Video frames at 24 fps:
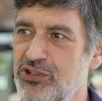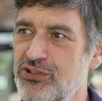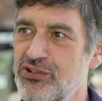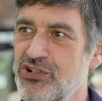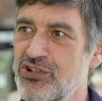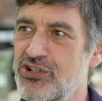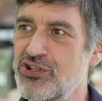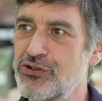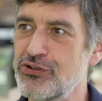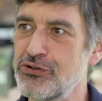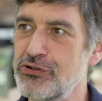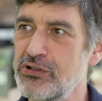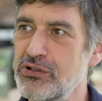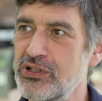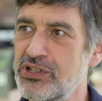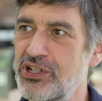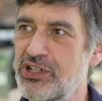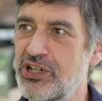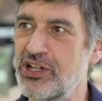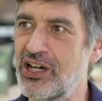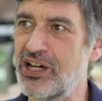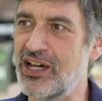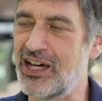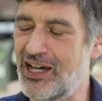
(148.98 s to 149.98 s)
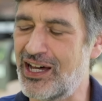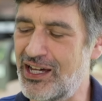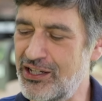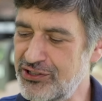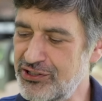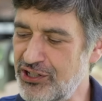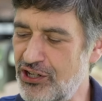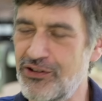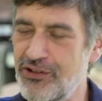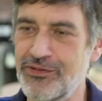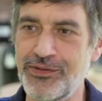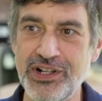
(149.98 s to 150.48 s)
toujours
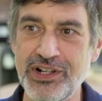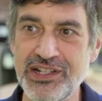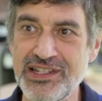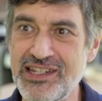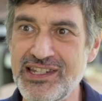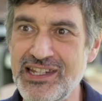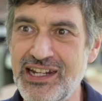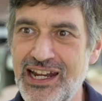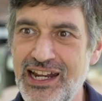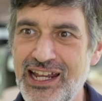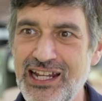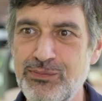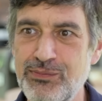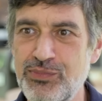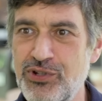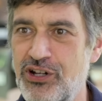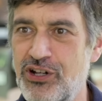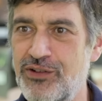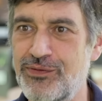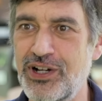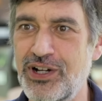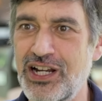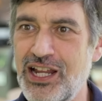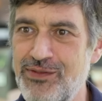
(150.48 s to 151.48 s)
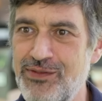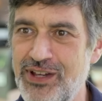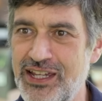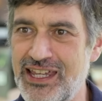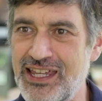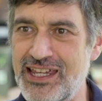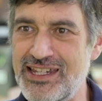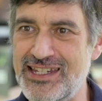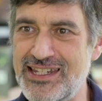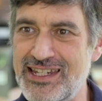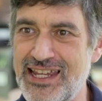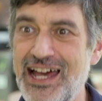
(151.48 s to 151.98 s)
qu'entre un vol direct et un vol
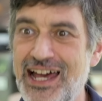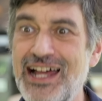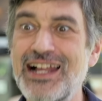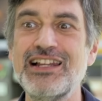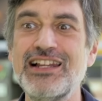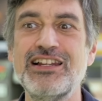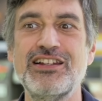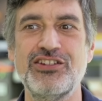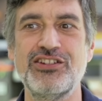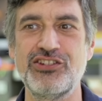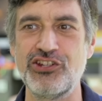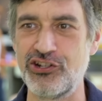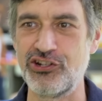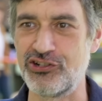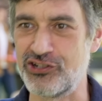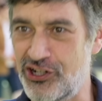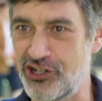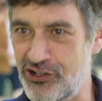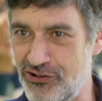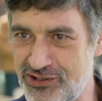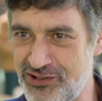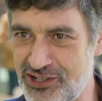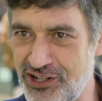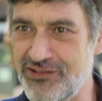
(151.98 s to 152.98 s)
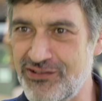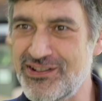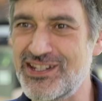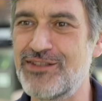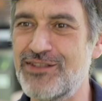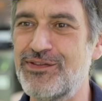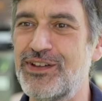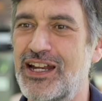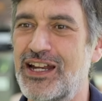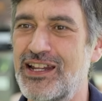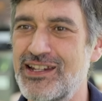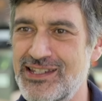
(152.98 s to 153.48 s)
avec escale, il y a une grosse, grosse
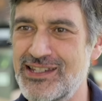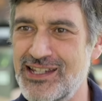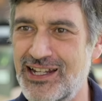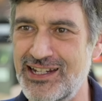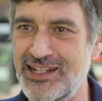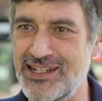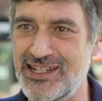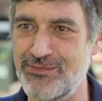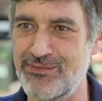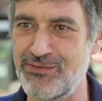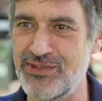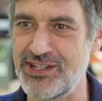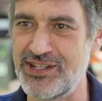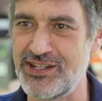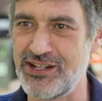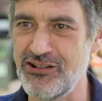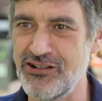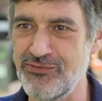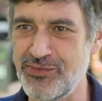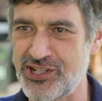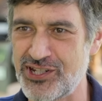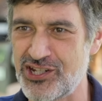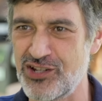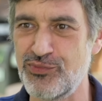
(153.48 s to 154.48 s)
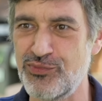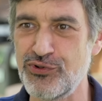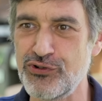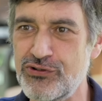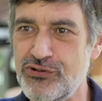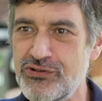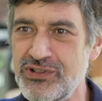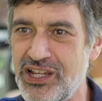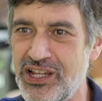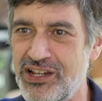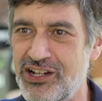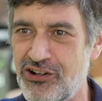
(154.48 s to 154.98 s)
différence dans les émissions parce que
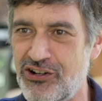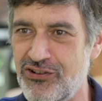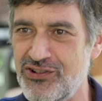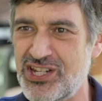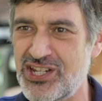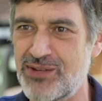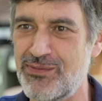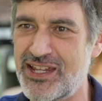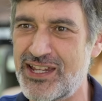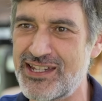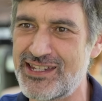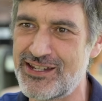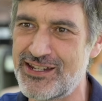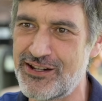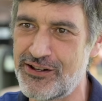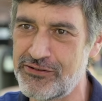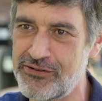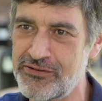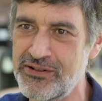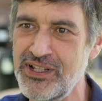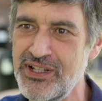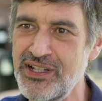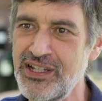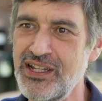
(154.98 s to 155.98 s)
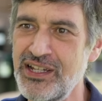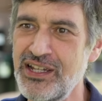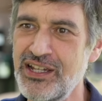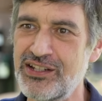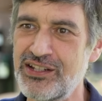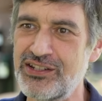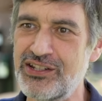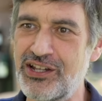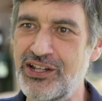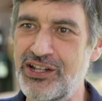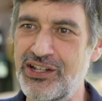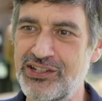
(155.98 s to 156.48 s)
beaucoup de consommation
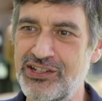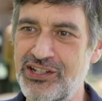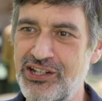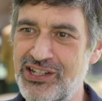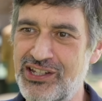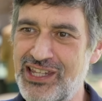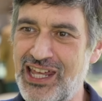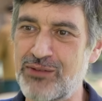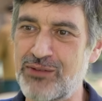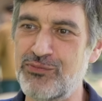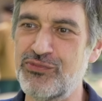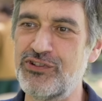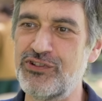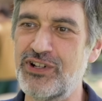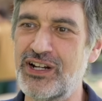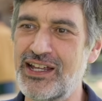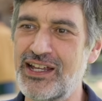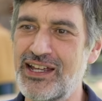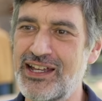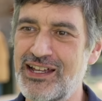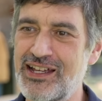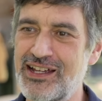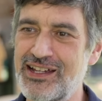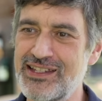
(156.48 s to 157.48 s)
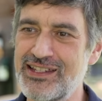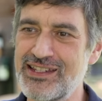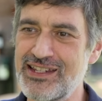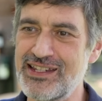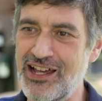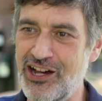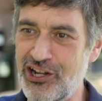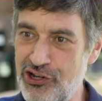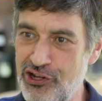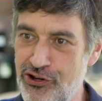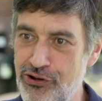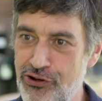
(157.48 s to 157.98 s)
de, carburant
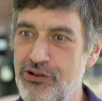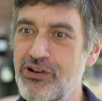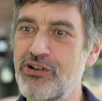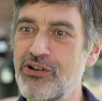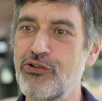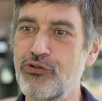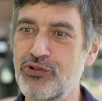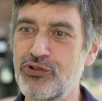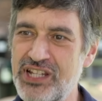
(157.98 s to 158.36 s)
a lieu au